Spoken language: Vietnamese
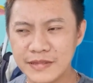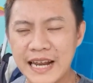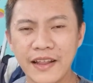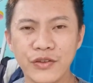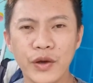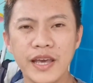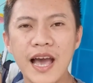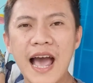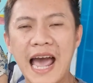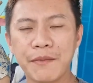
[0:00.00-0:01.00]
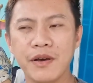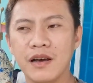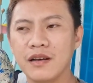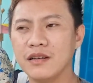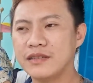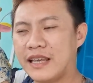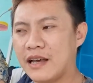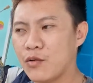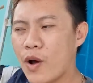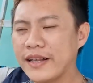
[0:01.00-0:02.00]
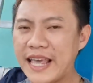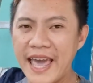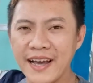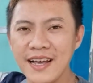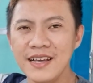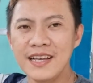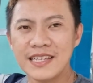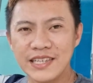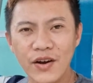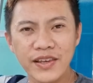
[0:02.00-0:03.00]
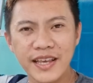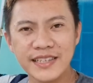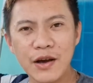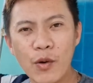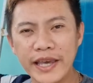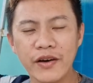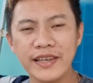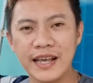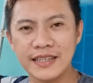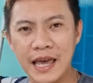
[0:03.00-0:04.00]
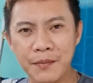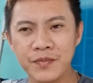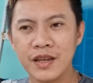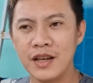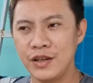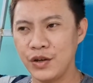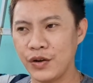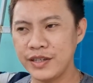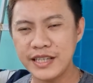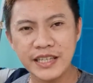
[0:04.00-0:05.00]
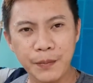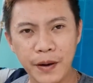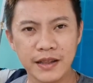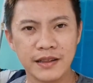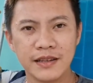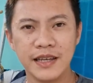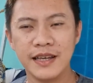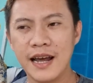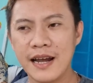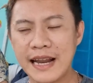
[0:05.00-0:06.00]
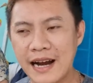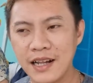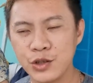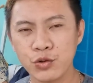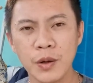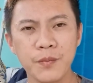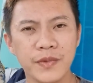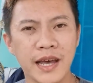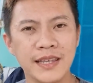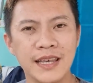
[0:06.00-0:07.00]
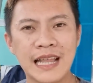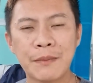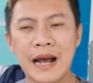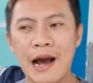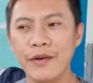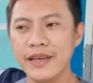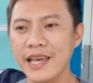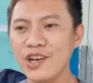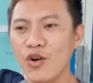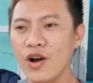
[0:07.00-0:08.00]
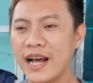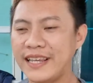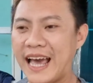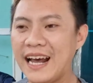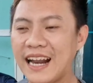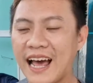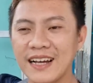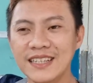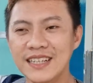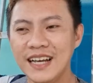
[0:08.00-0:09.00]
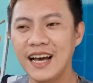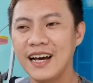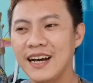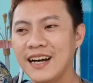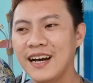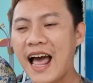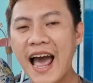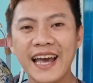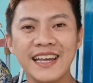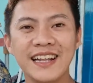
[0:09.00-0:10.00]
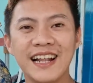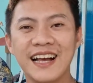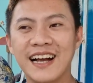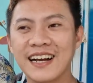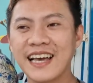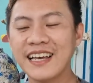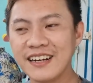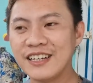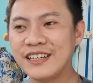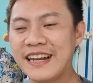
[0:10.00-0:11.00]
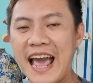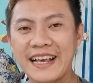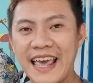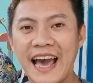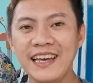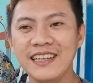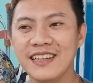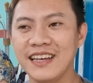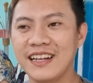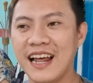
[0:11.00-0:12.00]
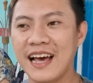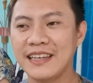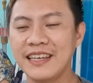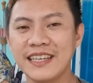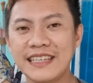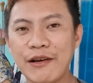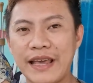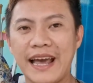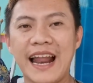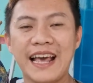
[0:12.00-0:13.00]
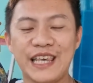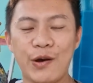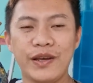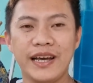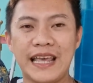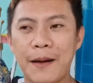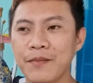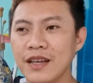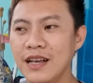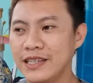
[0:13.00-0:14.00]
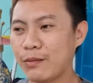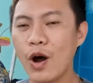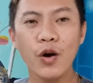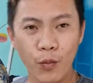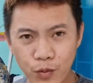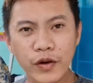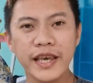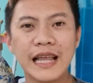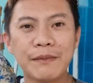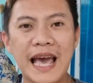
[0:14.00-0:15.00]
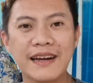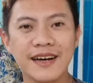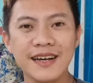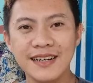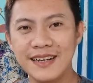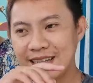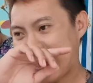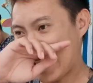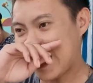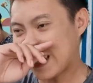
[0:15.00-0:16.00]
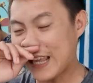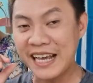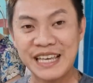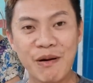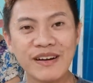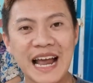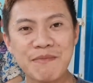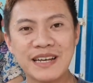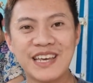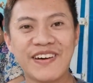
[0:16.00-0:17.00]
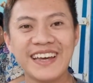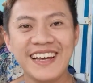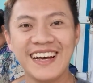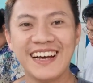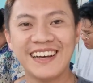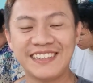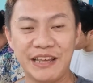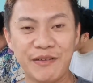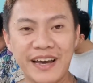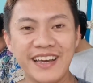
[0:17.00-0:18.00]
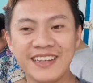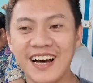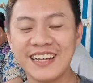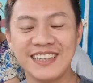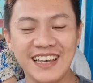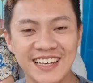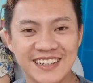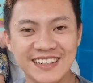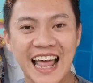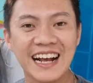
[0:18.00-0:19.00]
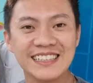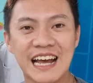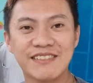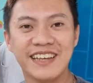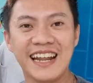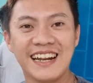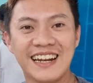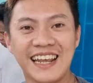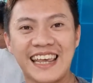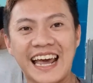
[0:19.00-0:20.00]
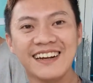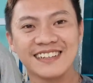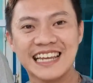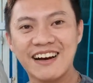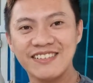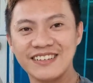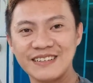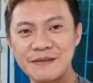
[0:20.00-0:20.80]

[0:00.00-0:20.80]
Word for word: gia đình duy á ai mà à, hóa trang á sau đó duy sẽ quay cho cả nhà xem rồi duy sẽ chụp hình duy à, đăng lên youtube để duy tham khảo ý kiến của khán giả là à, ai là cái người đạt giải thì là duy sẽ trao giải 2 triệu nha cả nhà trong đó cũng có gì tham gia nữa tại vì à, tiền gì bỏ ra mà gì phải à, nhiều khi hên hên gì được thắng sao gì lấy lấy giải được sao